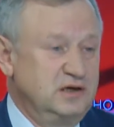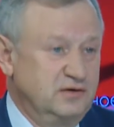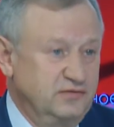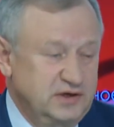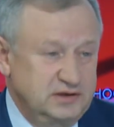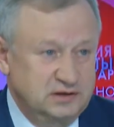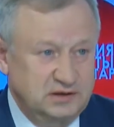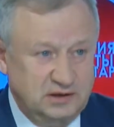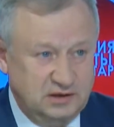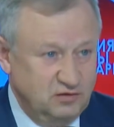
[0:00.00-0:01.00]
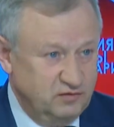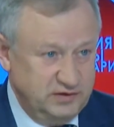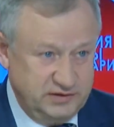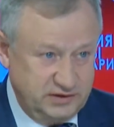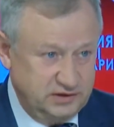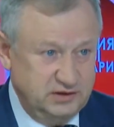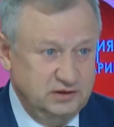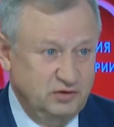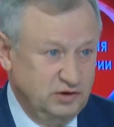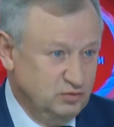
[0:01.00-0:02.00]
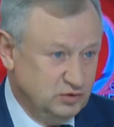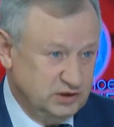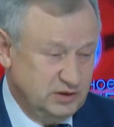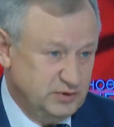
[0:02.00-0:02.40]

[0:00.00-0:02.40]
Выходил на торговые сети, но я думаю, что это